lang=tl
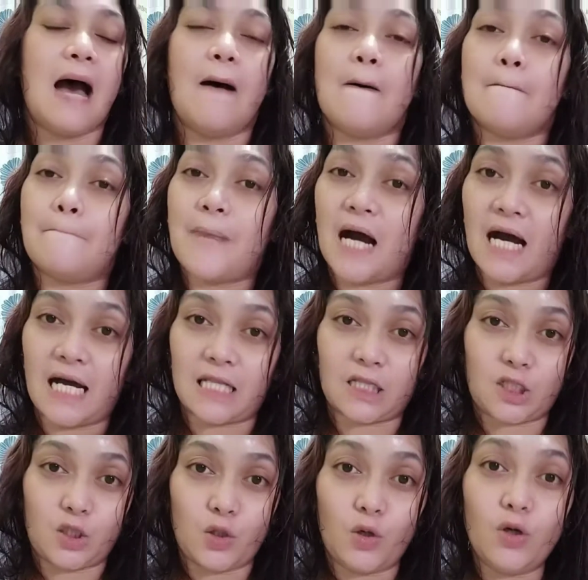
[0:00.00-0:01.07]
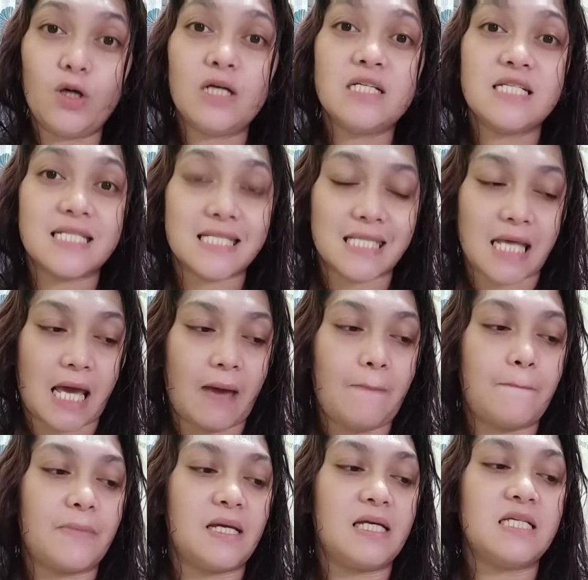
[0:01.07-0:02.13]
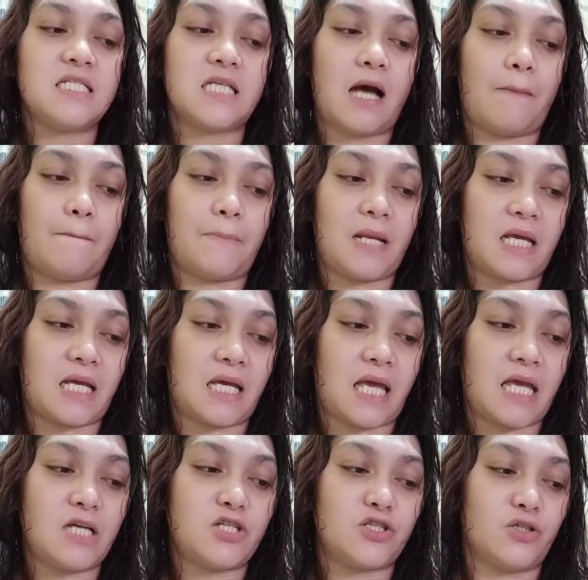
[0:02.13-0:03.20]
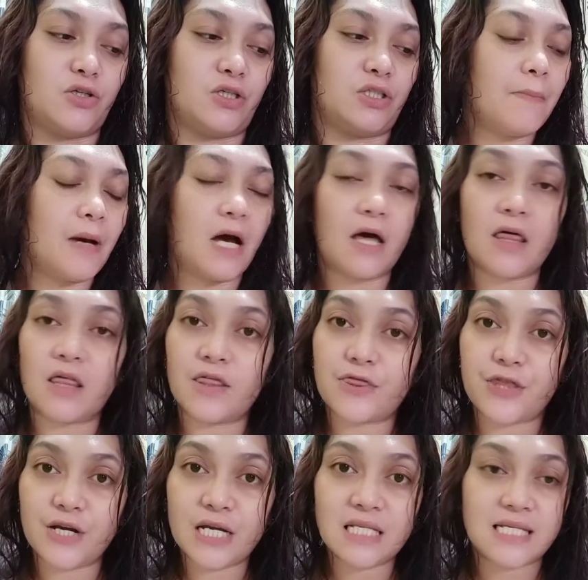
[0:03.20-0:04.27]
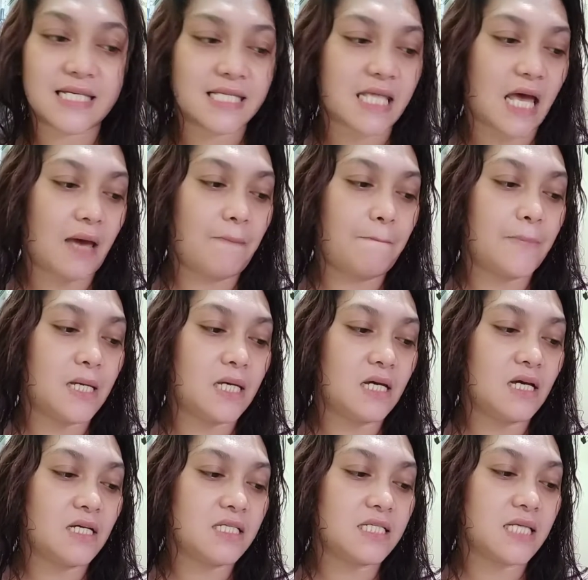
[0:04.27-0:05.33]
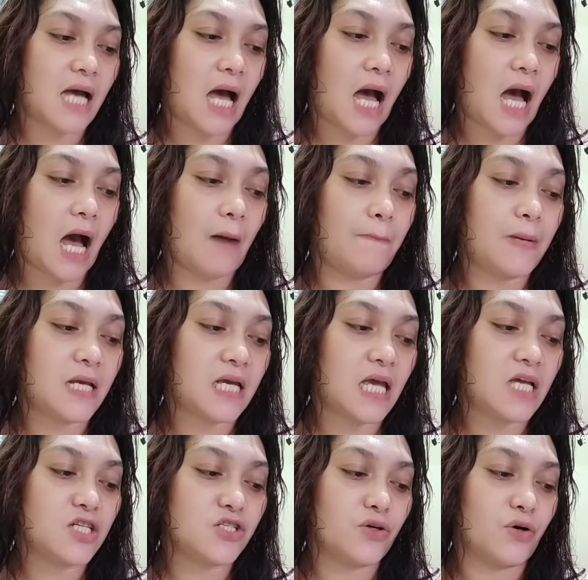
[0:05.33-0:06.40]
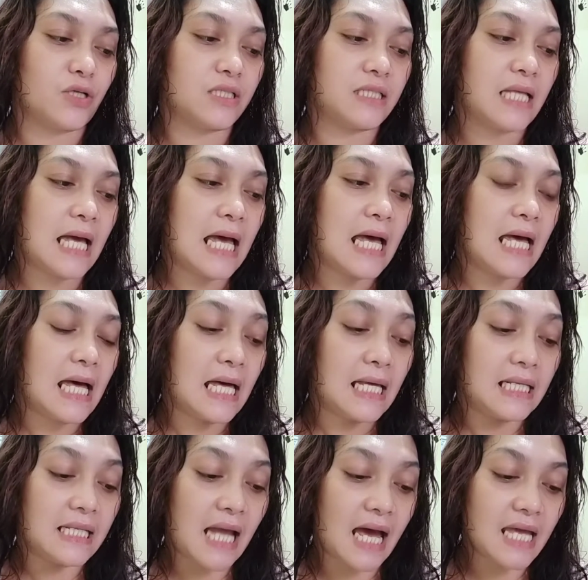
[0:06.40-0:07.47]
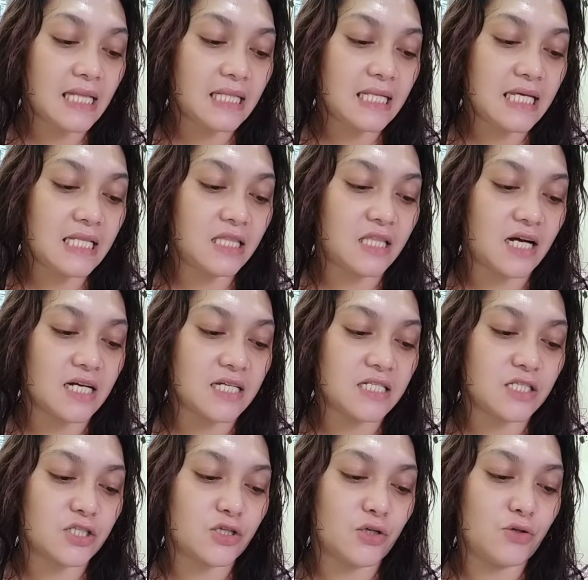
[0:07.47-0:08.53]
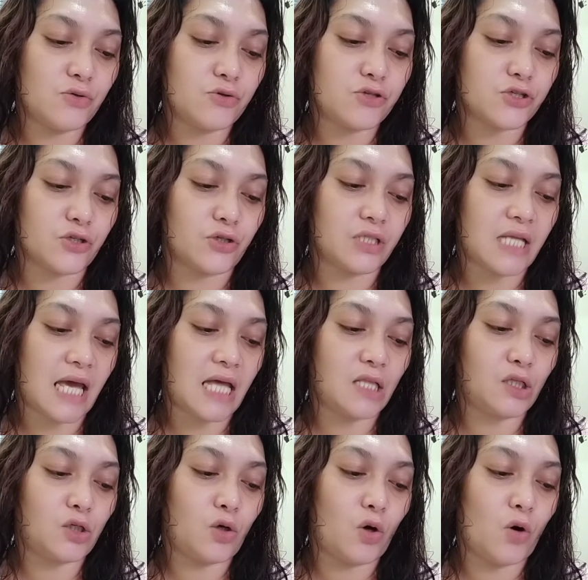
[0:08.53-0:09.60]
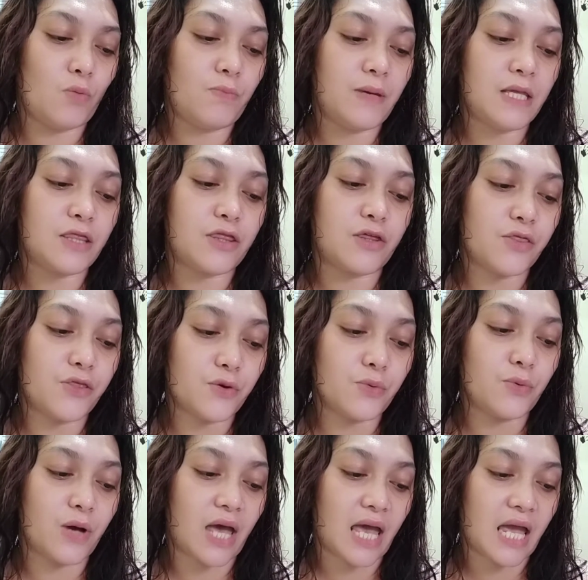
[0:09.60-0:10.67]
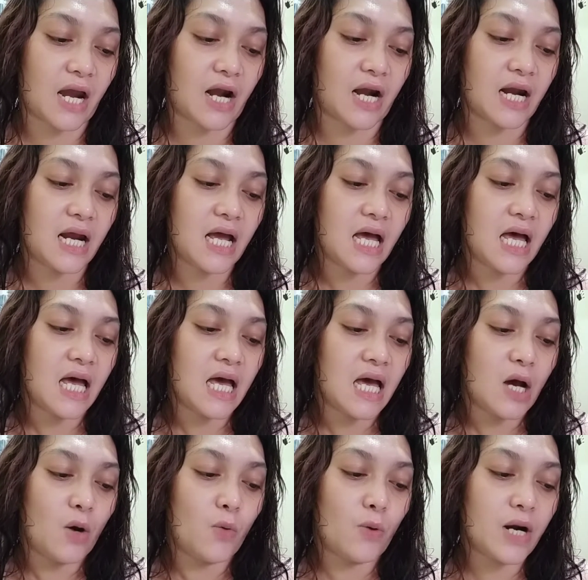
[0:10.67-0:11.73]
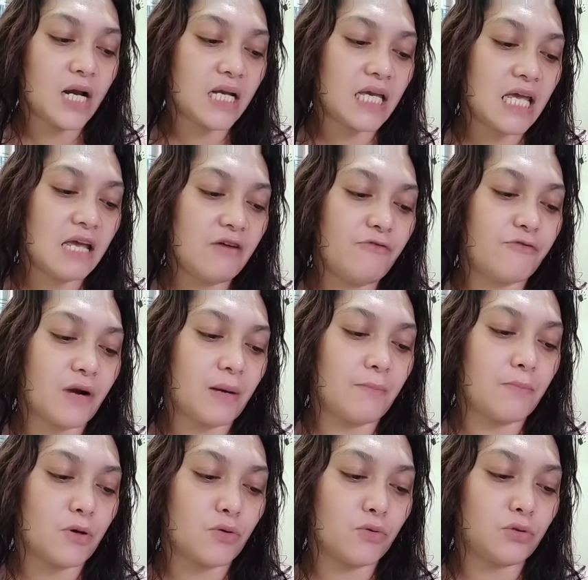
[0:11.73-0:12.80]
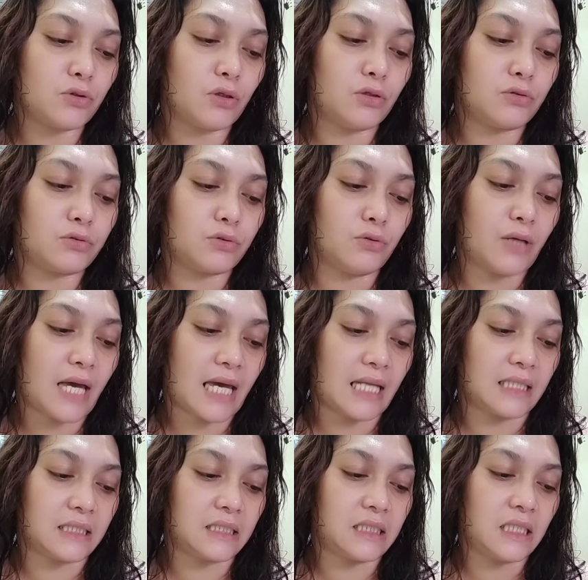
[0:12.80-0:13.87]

Pangatlong step is application. Third step is application lightly dust solution and comb it through hair, working from root to end.